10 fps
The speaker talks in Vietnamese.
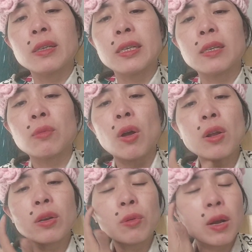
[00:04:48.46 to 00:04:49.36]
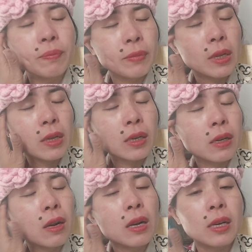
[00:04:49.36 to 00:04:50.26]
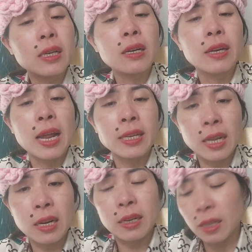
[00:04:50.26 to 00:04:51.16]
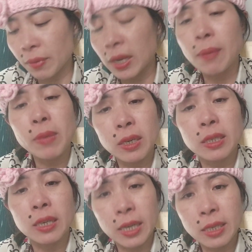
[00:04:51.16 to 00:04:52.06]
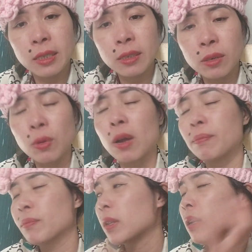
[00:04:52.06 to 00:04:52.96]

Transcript: cái gì trong đó đúng không cái đó là cái người nạn nhân là người ta phải cảm ơn chị ni đúng không